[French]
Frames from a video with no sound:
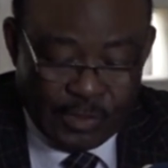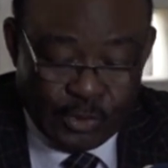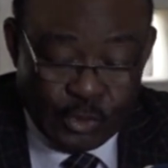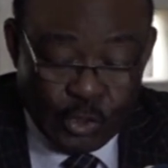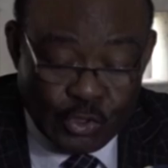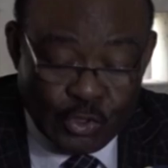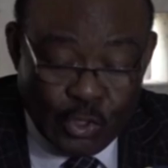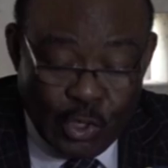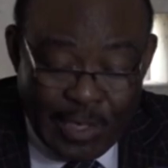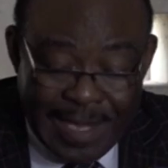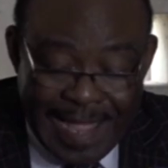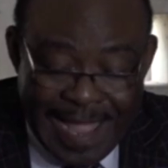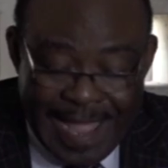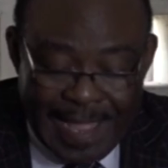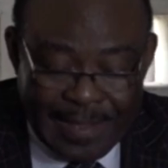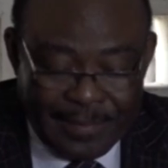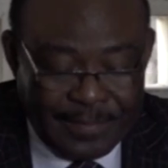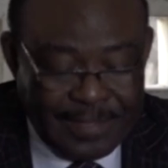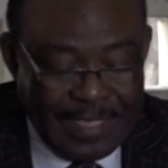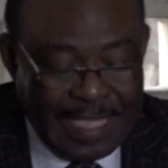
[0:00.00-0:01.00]

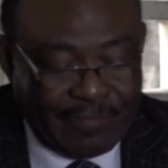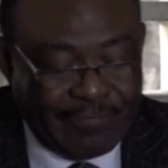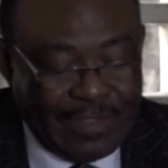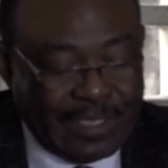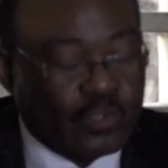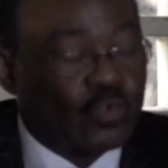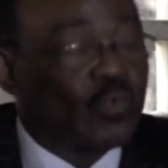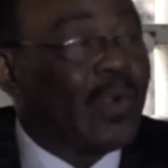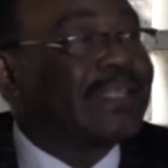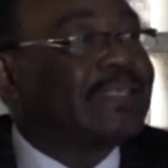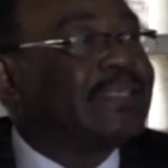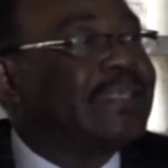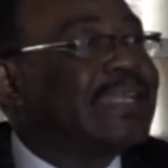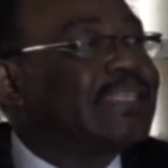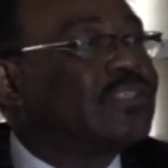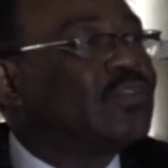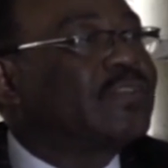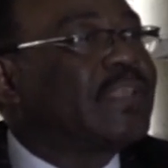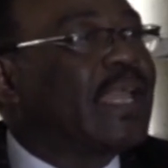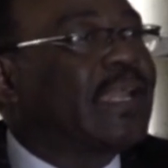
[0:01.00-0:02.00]
Jusque-là, il y avait trois
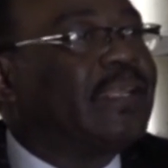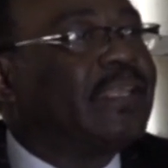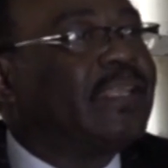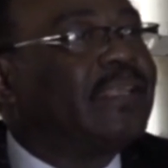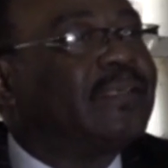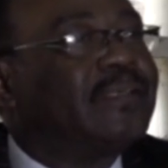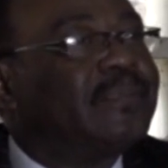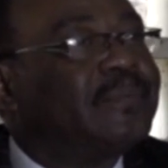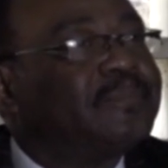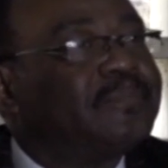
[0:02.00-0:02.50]
directions techniques.